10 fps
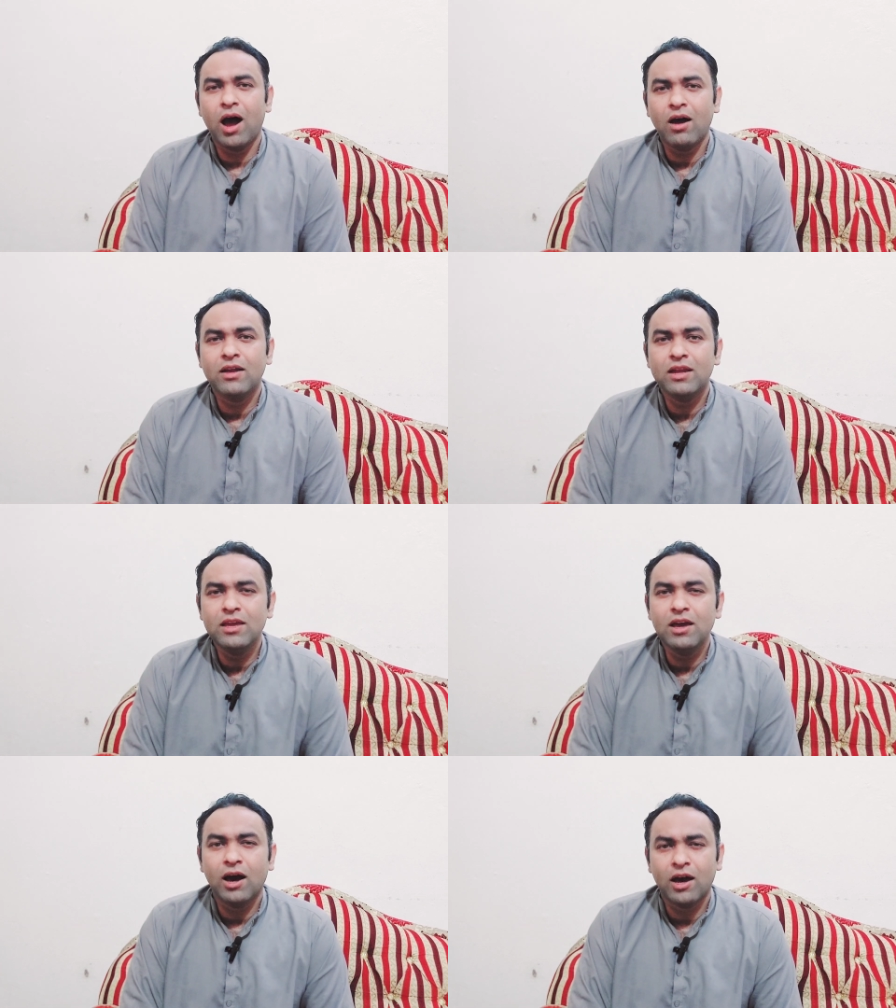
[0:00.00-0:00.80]

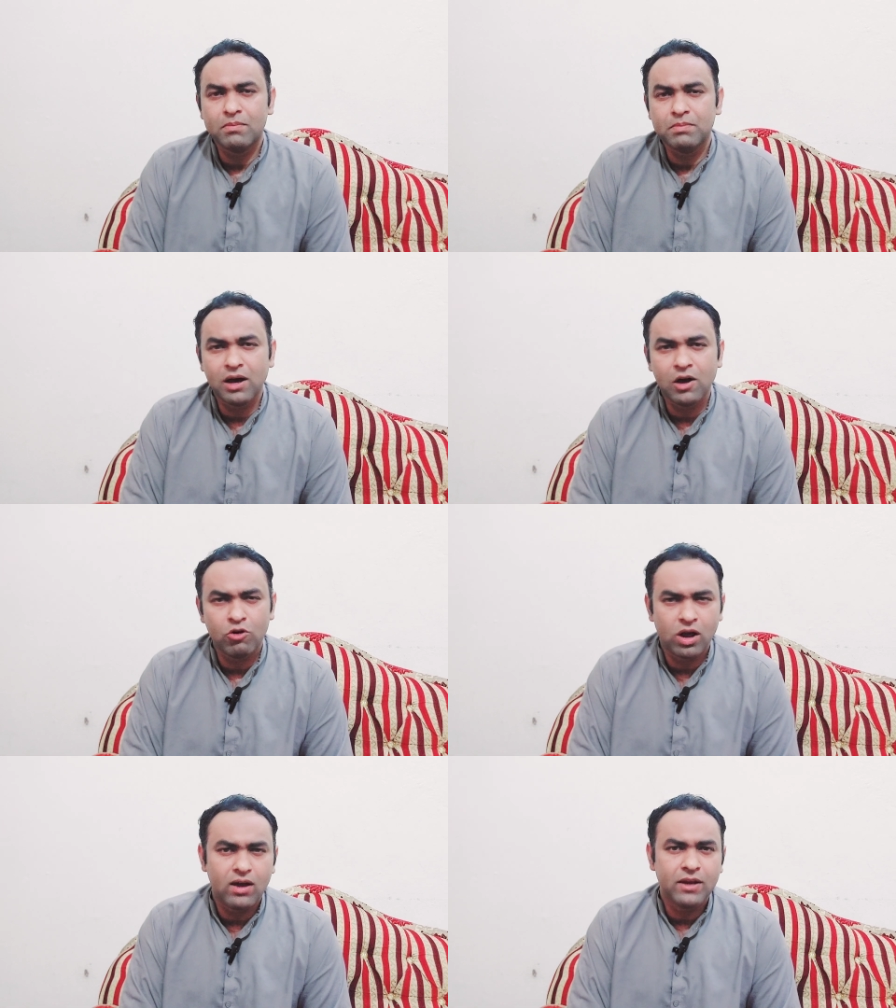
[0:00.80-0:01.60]
आखिरी हरबा
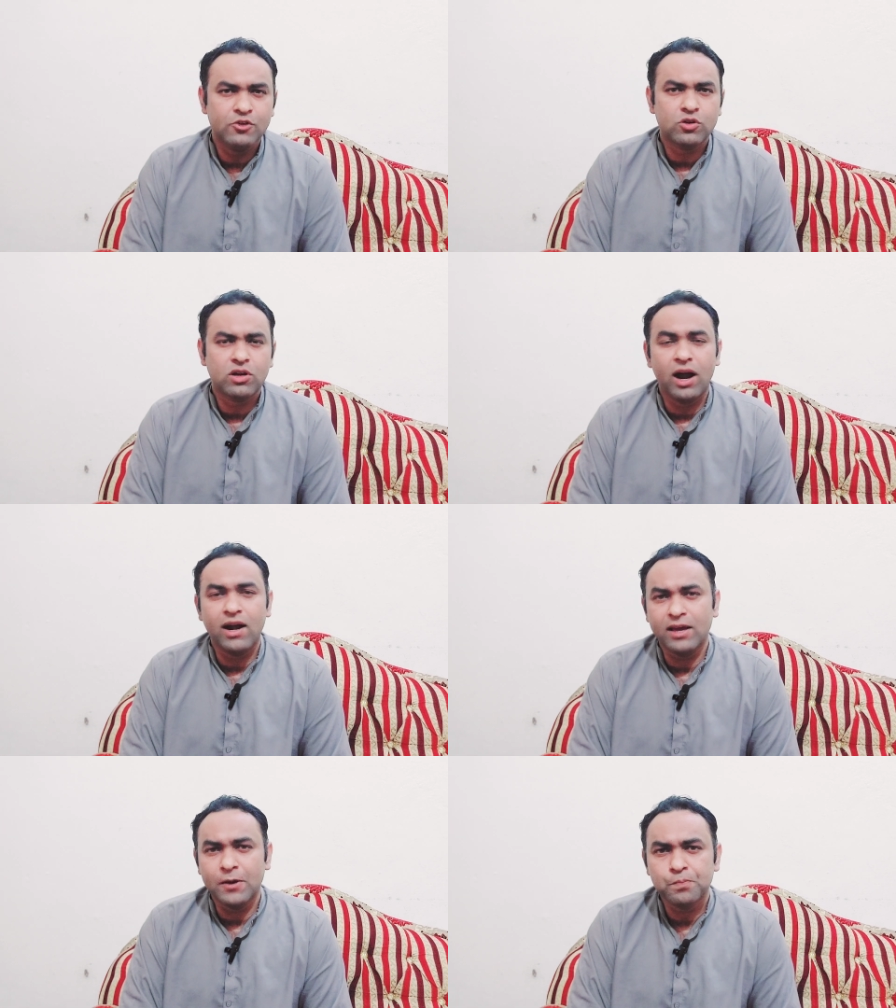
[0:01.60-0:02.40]
और आखिरी जो
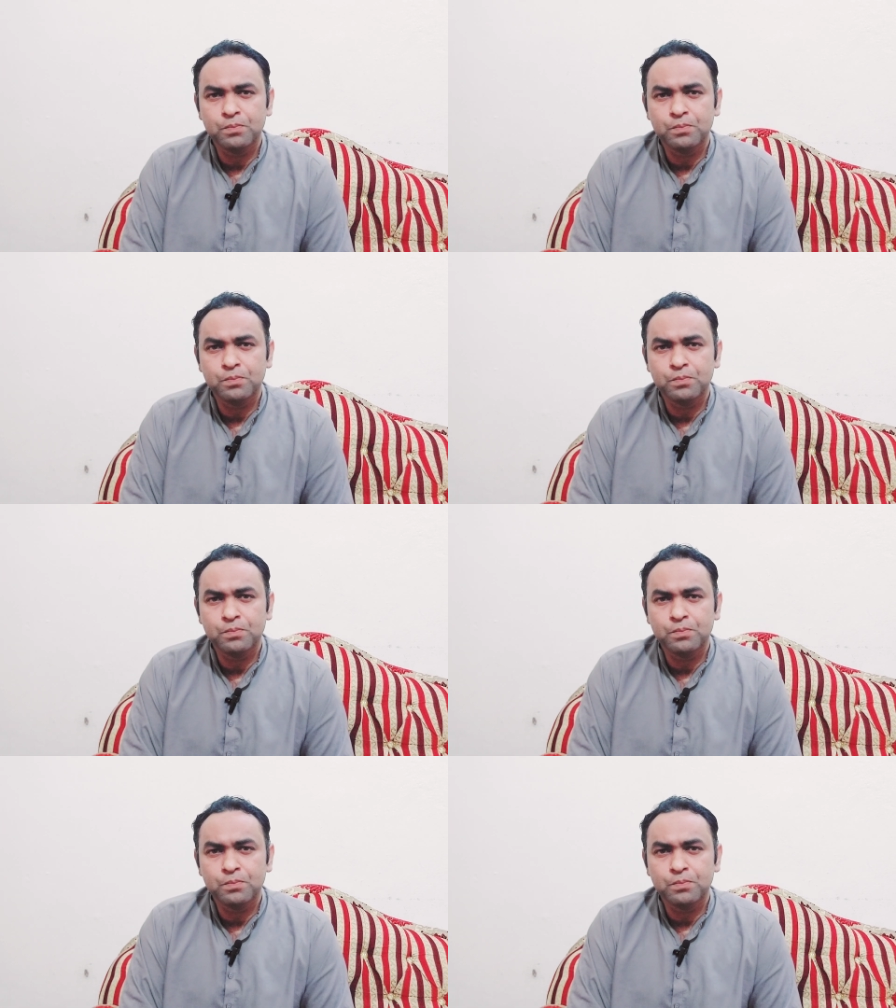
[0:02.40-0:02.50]
कार्ड है